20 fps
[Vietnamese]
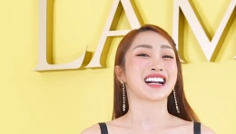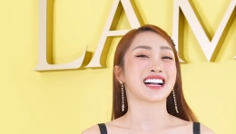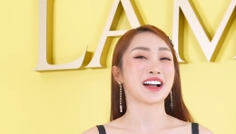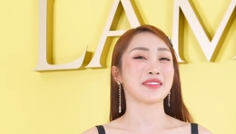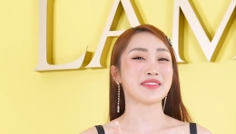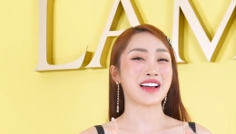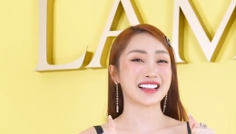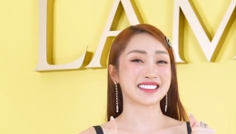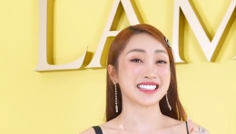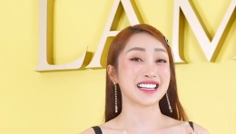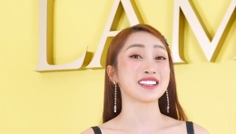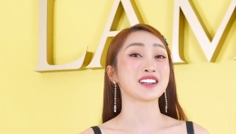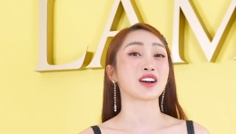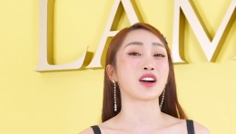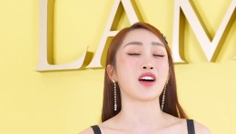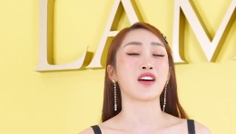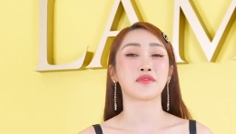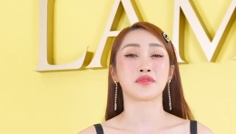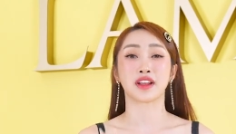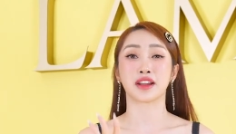các bạn sẽ
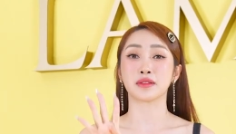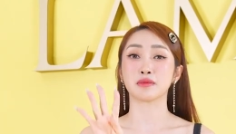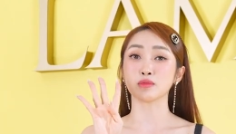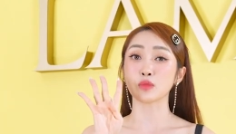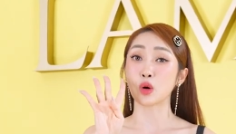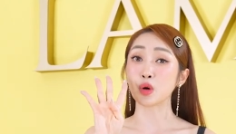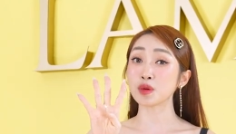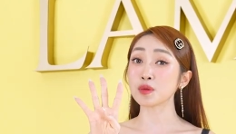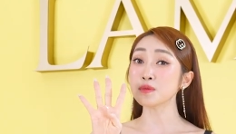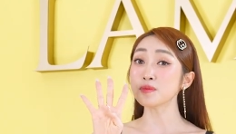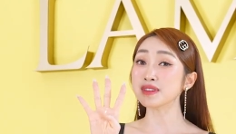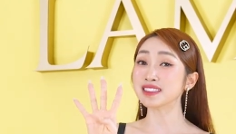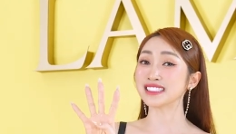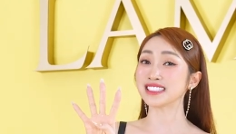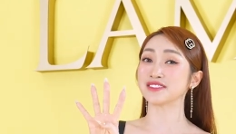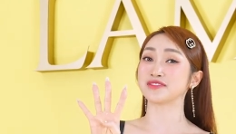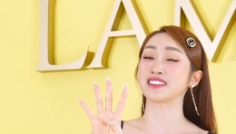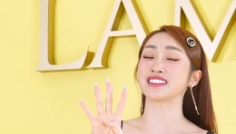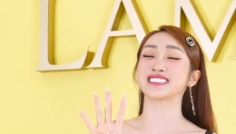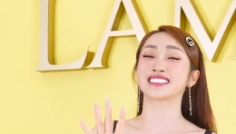được off đến bốn
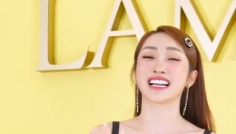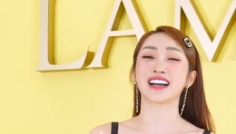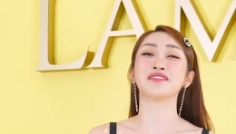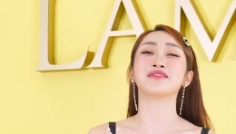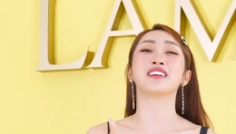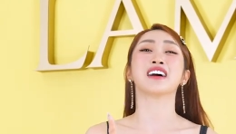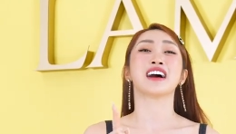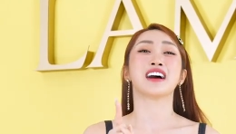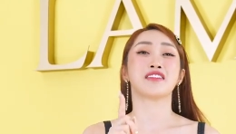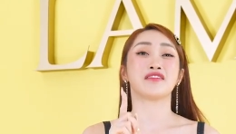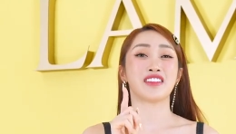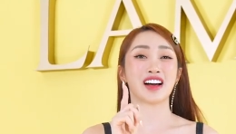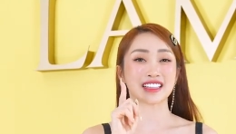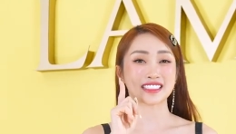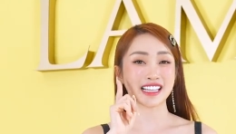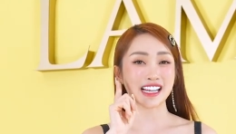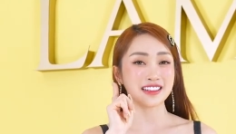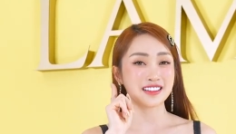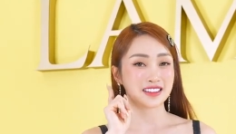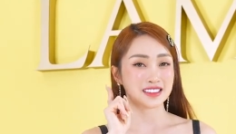mươi phần trăm và
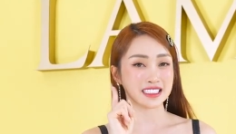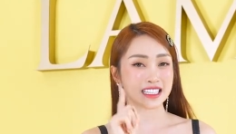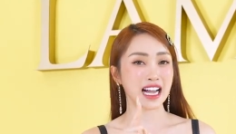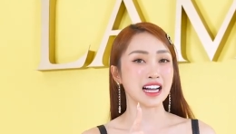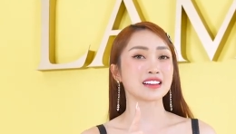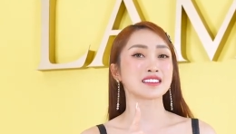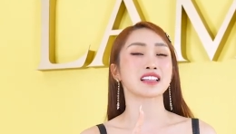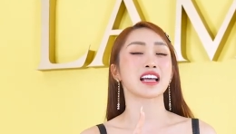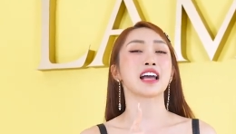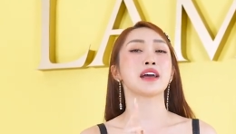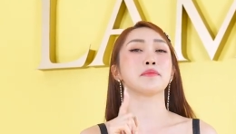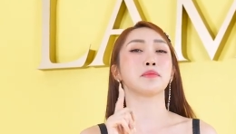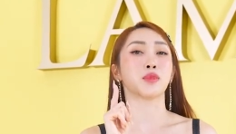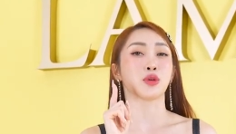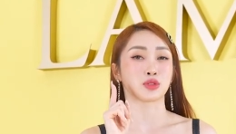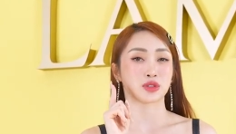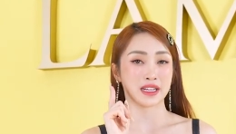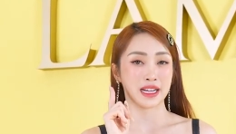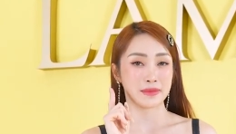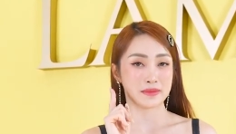sẽ được tặng thêm
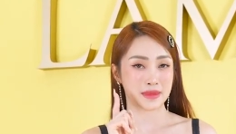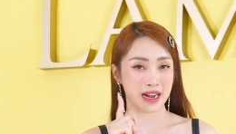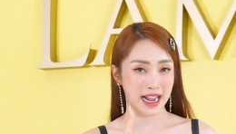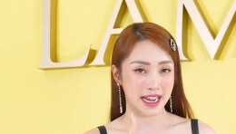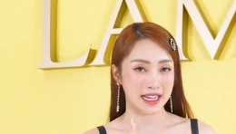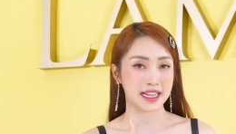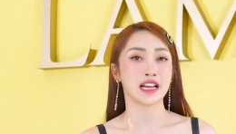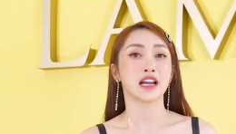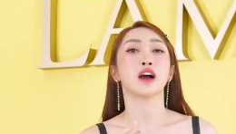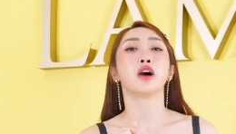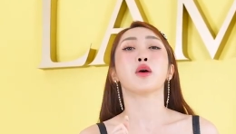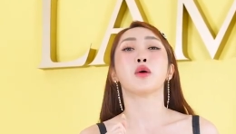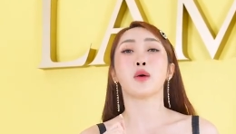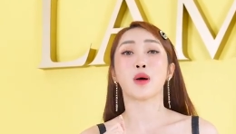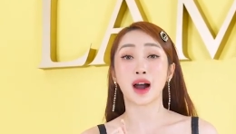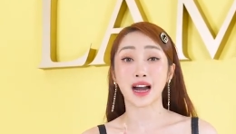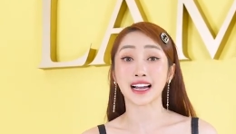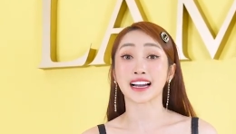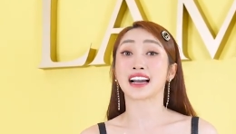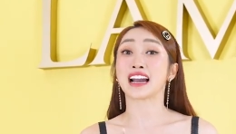một kem ngày
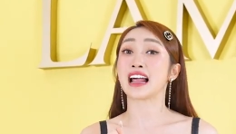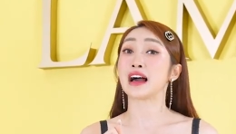hoặc